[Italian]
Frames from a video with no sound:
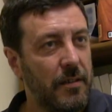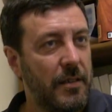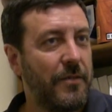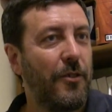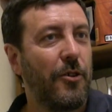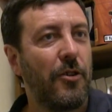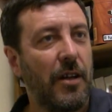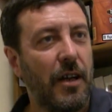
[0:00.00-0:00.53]

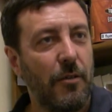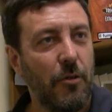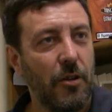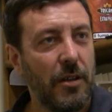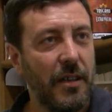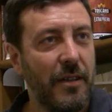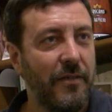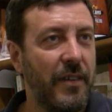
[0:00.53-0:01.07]
Focolare il
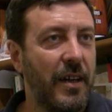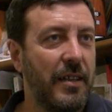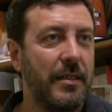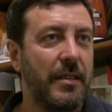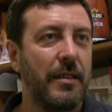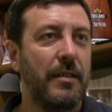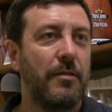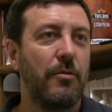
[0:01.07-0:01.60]
luogo degli
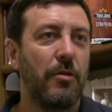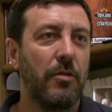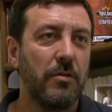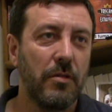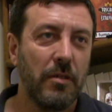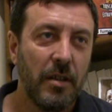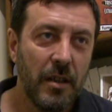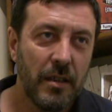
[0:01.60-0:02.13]
affetti, il luogo
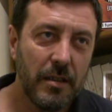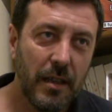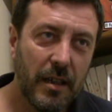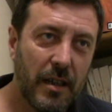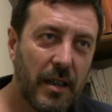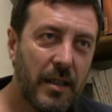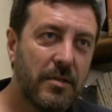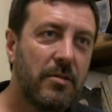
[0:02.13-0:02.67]

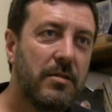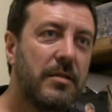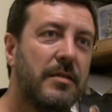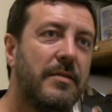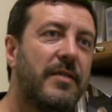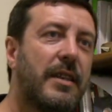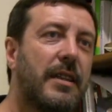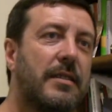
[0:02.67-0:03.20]
delle relazioni
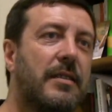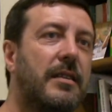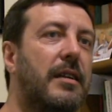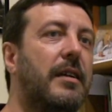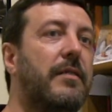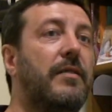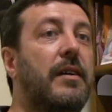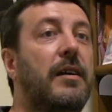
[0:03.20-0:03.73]

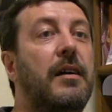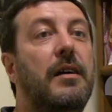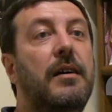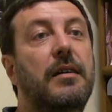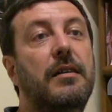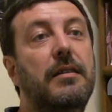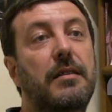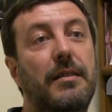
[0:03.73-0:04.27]
significative,
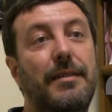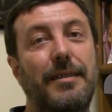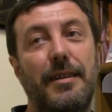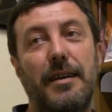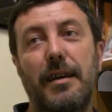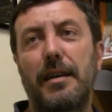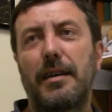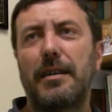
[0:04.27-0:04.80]

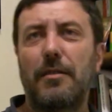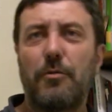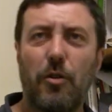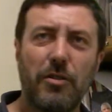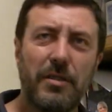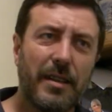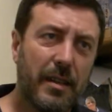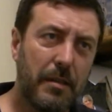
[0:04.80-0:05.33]
eh, il
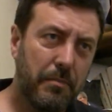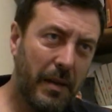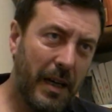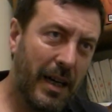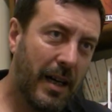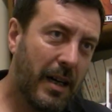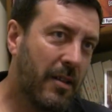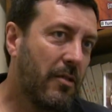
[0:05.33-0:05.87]
luogo del
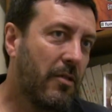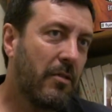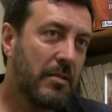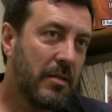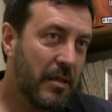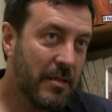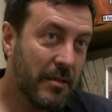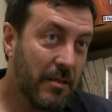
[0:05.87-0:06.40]
riparo.
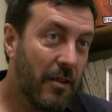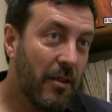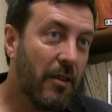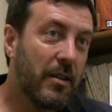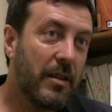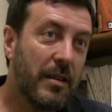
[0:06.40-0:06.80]
No?